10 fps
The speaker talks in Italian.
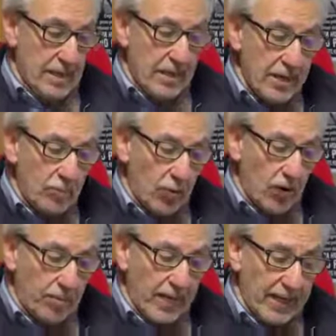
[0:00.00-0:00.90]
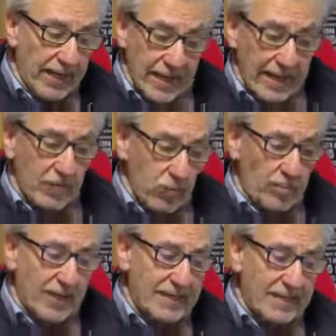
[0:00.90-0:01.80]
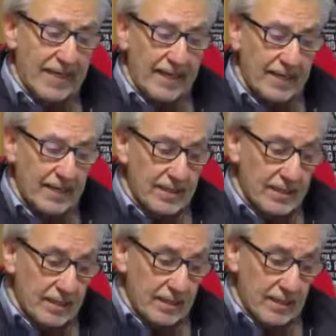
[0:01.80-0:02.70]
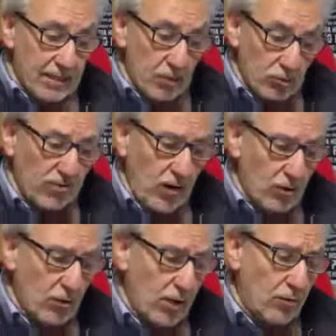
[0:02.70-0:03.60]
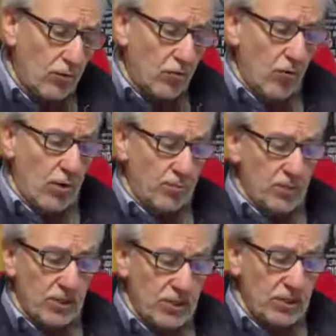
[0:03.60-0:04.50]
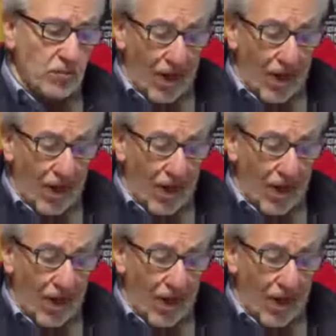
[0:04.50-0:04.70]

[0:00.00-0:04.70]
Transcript: L'Europa e nell'Europa l'Italia non svolgono alcun ruolo positivo,